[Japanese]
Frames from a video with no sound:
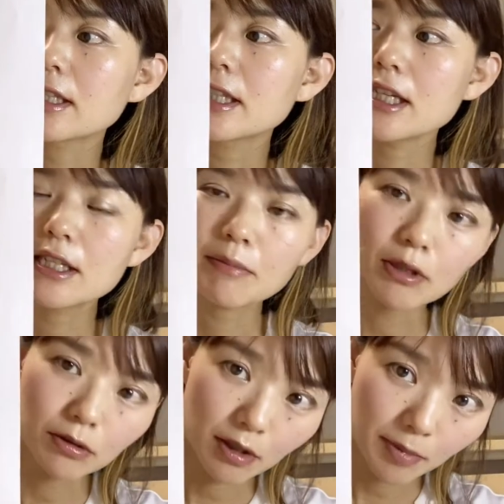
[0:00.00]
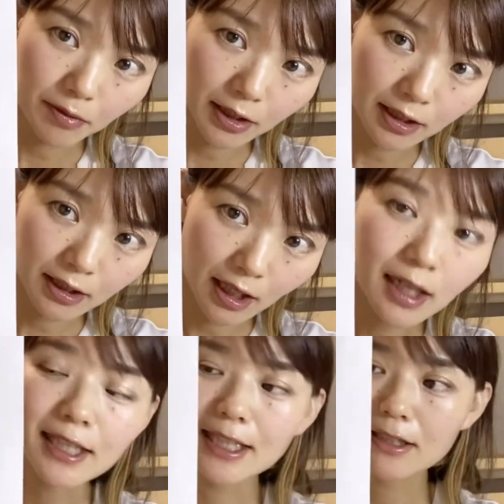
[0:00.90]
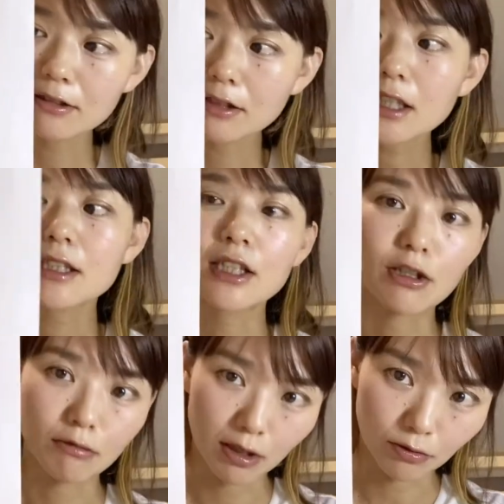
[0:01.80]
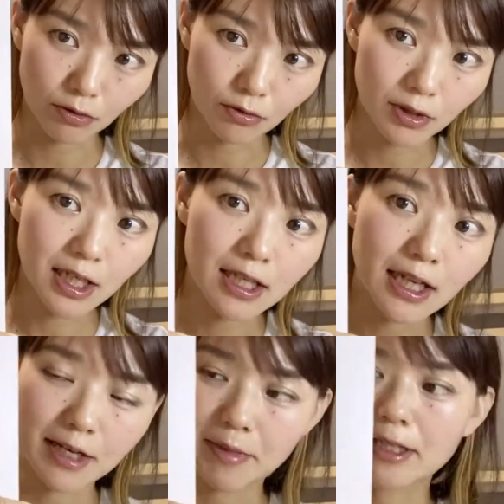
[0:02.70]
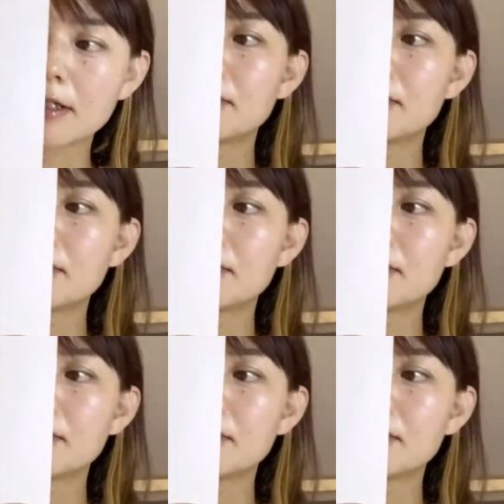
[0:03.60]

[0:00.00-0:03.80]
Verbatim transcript: いて、1番と2番を足した金額が支給額というふうになります。